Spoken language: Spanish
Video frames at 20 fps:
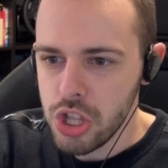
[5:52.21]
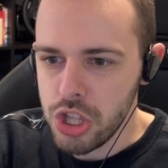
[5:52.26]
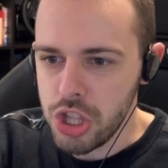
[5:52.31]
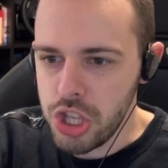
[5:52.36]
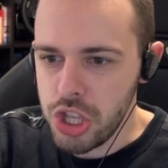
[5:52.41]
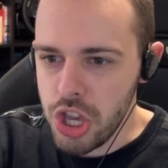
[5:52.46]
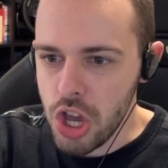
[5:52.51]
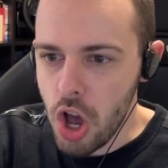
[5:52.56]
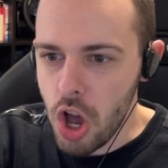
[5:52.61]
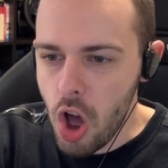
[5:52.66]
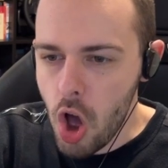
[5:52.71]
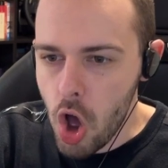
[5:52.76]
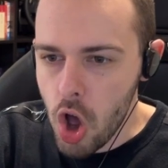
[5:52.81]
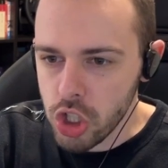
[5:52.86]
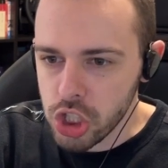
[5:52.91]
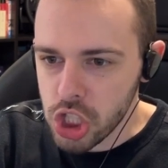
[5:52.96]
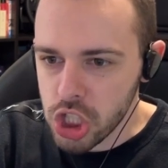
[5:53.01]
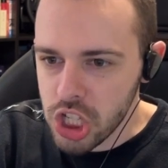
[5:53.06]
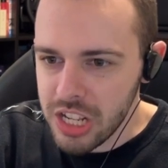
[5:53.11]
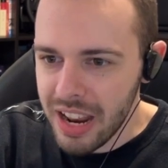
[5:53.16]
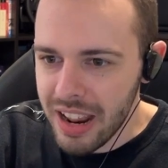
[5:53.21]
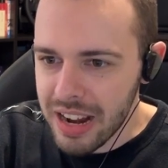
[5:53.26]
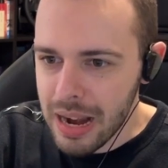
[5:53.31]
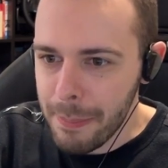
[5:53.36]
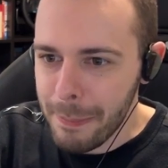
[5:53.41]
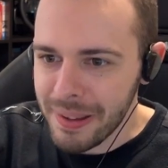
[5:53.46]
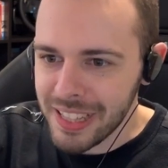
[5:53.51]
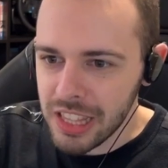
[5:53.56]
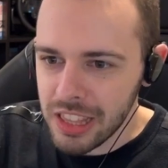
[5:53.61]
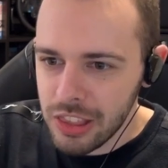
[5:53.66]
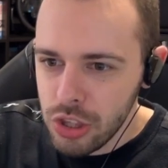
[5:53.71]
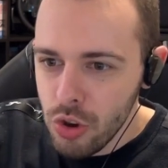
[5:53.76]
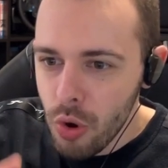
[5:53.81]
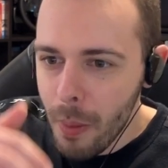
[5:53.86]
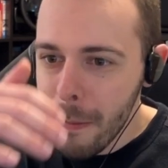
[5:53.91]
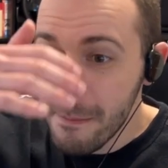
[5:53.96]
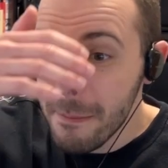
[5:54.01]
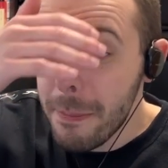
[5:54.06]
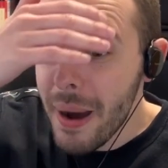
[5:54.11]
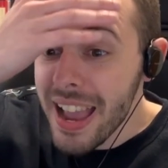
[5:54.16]
¡Dios! La
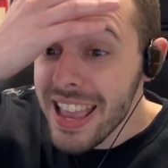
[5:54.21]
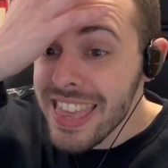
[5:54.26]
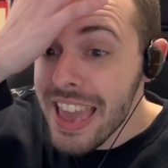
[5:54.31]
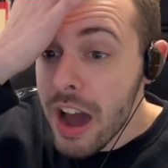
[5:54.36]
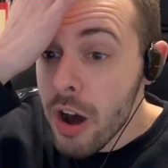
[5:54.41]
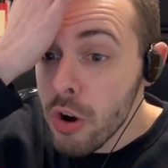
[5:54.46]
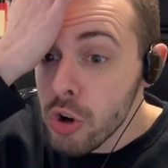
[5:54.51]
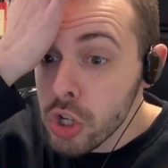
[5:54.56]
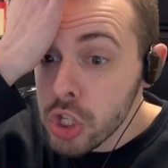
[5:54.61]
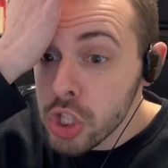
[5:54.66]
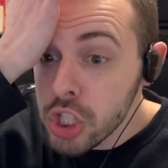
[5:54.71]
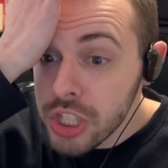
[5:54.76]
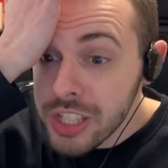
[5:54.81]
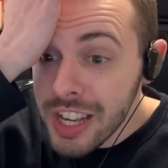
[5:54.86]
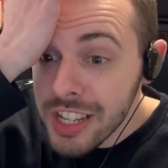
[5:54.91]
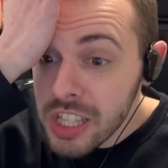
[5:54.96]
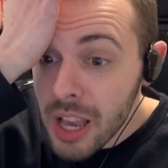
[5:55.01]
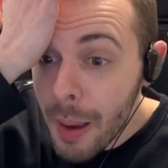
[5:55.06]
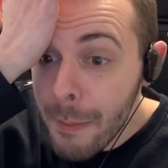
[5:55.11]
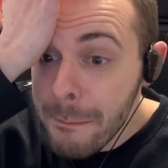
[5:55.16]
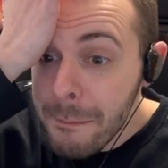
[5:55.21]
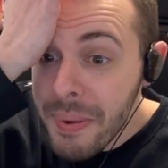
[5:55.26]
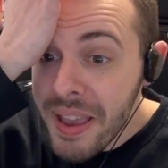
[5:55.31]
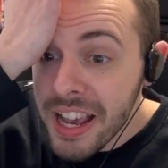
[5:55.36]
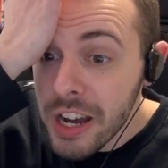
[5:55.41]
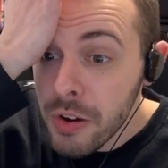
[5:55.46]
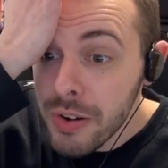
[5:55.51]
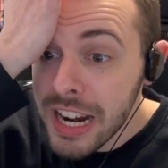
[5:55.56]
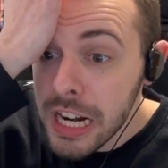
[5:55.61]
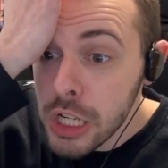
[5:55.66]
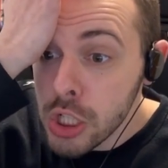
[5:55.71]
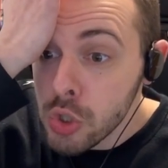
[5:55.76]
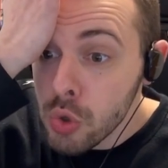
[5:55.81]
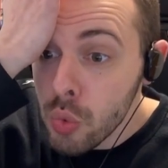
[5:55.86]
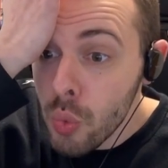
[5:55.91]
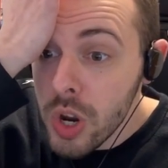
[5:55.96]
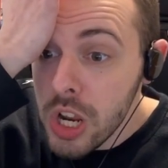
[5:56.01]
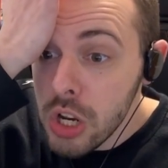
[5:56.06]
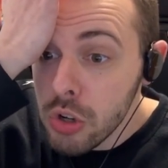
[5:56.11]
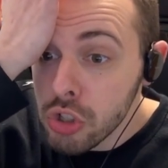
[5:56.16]
repetición. Vaya hostia, se han pegado en el
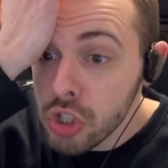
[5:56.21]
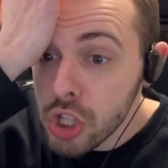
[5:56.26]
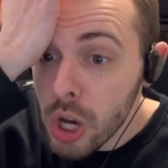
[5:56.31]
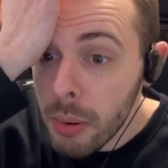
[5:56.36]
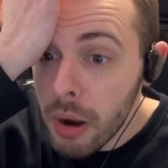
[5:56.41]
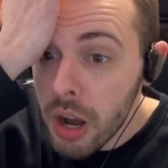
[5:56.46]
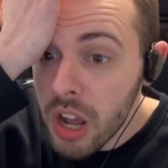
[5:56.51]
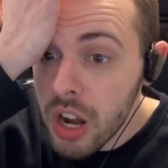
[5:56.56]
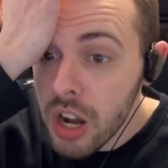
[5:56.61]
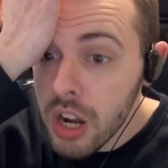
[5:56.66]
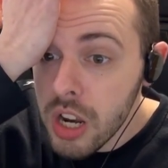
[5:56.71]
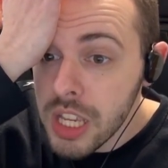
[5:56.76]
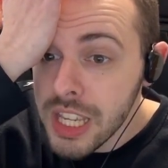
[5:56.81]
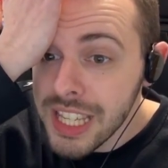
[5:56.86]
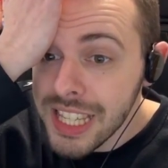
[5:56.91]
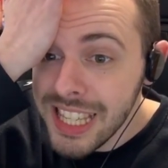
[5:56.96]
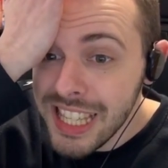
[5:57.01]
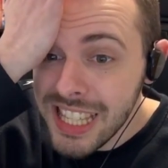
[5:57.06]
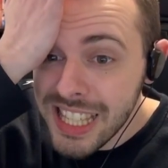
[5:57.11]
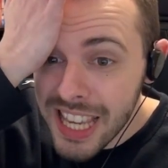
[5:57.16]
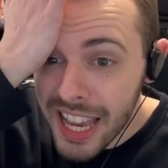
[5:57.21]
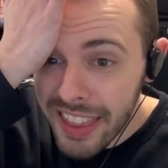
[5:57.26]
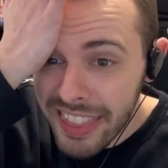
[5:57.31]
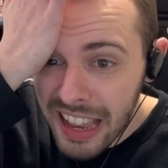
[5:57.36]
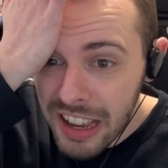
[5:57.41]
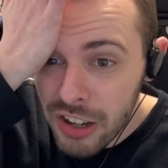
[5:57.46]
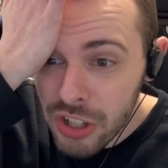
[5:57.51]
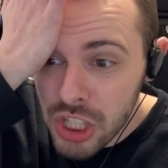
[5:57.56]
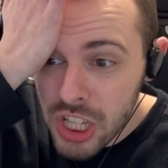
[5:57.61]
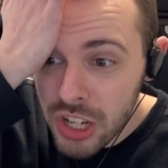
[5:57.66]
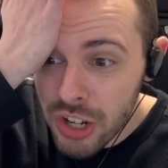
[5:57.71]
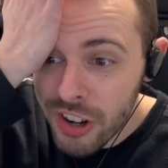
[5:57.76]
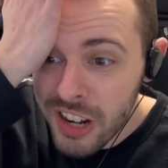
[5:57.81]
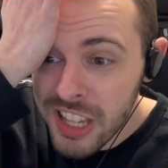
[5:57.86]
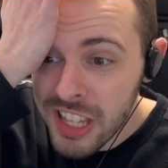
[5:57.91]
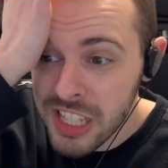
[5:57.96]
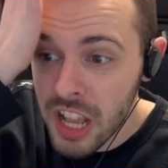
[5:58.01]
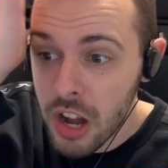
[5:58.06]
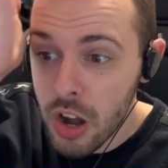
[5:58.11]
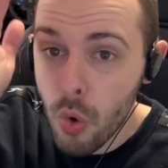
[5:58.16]
suelo, chaval. Y se ha dejado ese
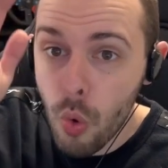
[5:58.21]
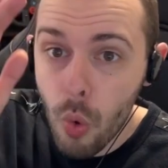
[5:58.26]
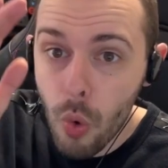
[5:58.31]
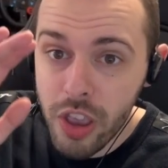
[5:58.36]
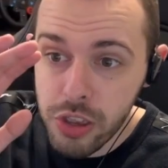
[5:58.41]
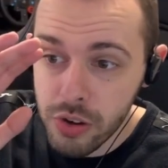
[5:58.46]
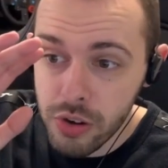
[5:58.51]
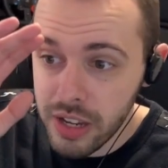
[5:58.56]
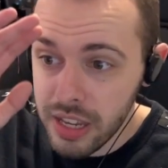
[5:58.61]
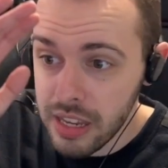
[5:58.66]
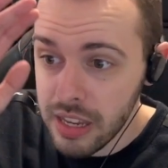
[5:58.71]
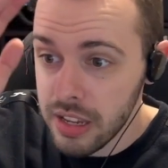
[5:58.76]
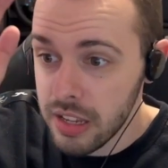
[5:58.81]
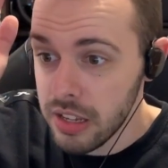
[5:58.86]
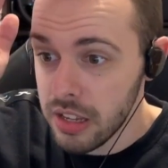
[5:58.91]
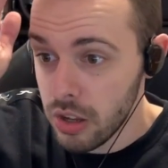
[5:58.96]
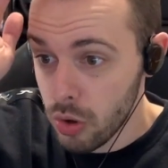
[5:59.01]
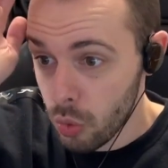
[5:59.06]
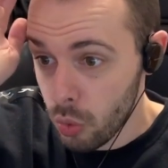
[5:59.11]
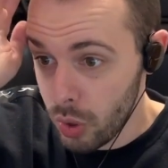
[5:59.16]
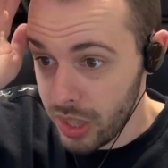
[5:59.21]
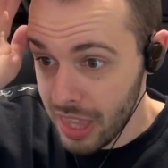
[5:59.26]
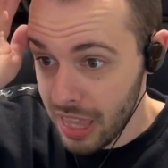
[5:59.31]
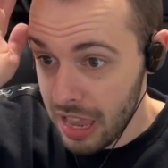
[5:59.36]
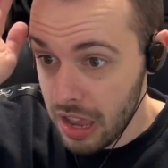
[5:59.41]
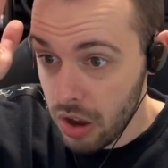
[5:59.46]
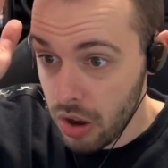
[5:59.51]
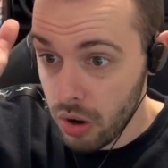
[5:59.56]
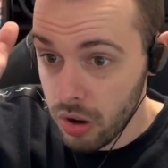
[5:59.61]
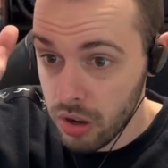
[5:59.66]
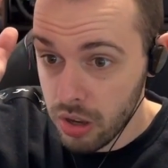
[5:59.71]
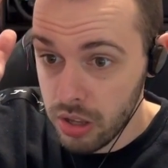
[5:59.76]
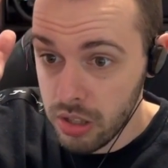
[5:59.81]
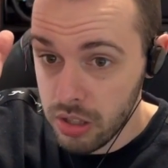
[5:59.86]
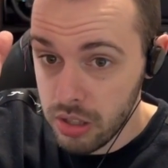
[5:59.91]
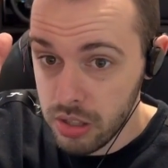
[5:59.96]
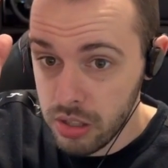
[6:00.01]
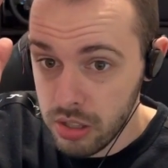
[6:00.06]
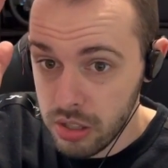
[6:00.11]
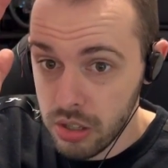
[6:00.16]
Rollins el cuello, eh. Cuidado.
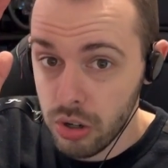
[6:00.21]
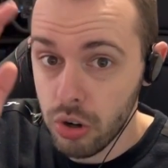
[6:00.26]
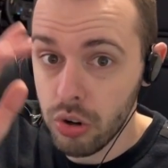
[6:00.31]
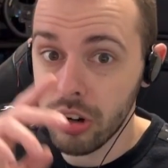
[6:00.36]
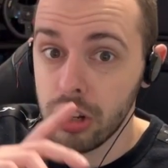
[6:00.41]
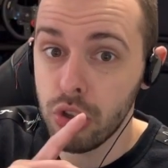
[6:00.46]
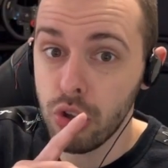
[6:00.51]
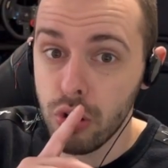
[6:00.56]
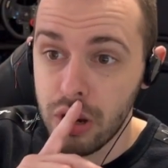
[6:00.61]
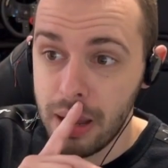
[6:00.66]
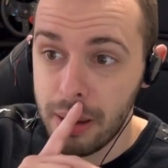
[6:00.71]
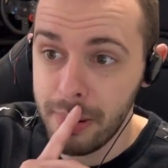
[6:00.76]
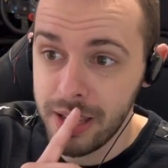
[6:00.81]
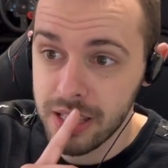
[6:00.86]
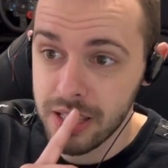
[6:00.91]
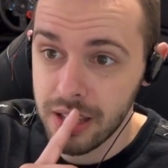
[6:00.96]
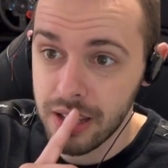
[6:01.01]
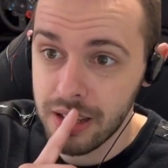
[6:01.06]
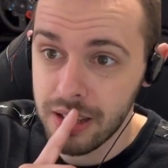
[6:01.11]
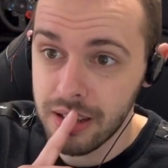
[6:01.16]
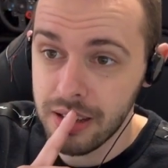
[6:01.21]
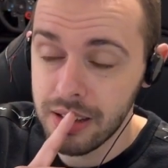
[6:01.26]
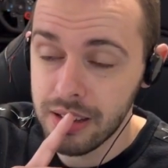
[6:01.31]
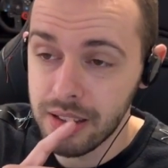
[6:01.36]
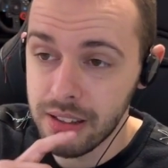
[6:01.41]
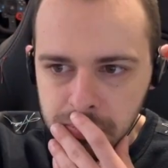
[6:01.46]
Ojito con la mesa.